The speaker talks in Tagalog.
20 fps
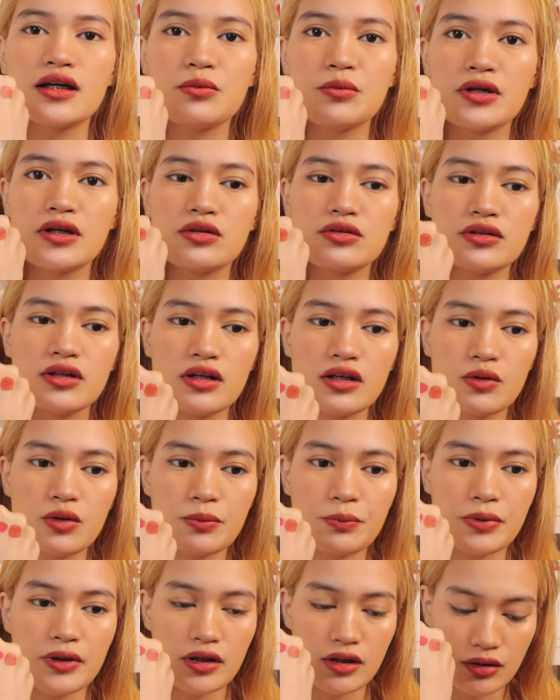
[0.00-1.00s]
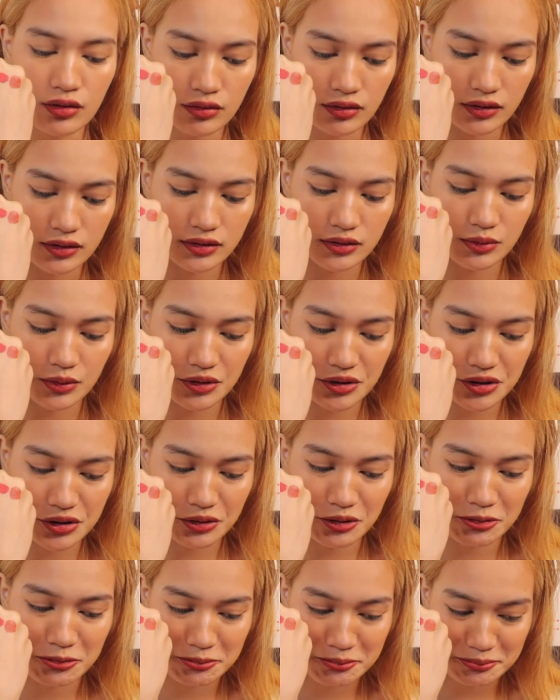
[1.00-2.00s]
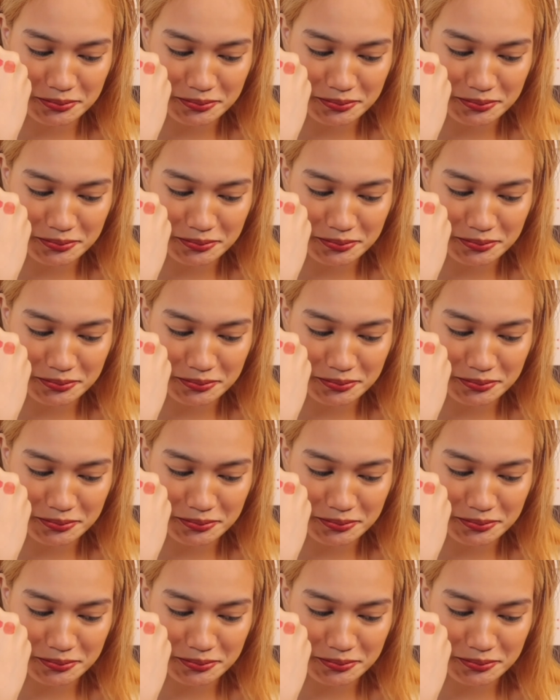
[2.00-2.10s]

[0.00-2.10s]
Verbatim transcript: kamay ko. Dalawa pala yung na-swatch ko.